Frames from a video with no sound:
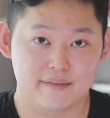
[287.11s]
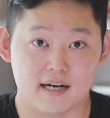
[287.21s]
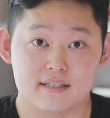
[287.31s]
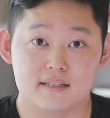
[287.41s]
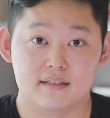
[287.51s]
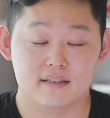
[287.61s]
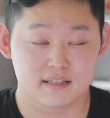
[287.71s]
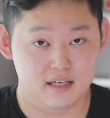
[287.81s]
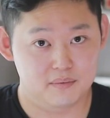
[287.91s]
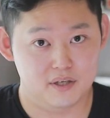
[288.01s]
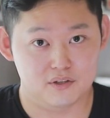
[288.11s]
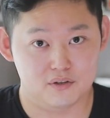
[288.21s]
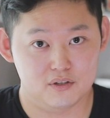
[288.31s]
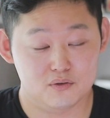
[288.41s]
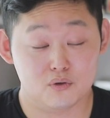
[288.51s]
발씨는 이에
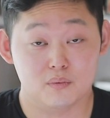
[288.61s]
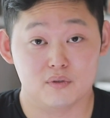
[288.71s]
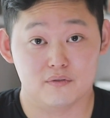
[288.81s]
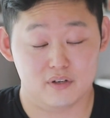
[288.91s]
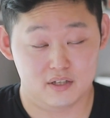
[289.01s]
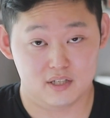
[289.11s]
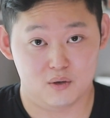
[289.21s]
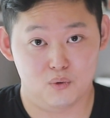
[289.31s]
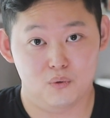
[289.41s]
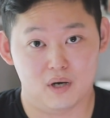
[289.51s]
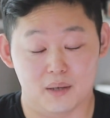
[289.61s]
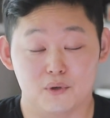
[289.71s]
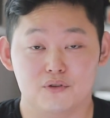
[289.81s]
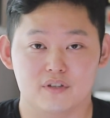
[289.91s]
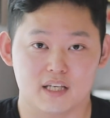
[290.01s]
비해서는 조금 더 프레시하고
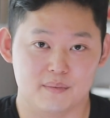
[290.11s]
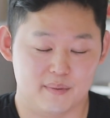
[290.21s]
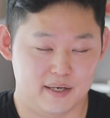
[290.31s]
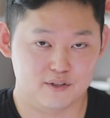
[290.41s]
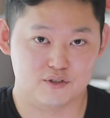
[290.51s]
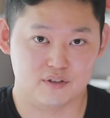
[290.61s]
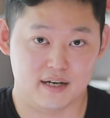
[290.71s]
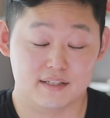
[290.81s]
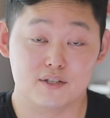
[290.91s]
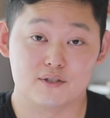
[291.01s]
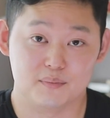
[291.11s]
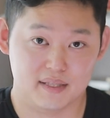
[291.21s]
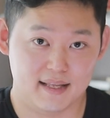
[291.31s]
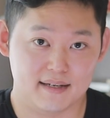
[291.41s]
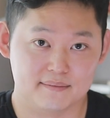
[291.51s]
가벼운 느낌을 받을 수가
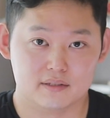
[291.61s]
있었습니다.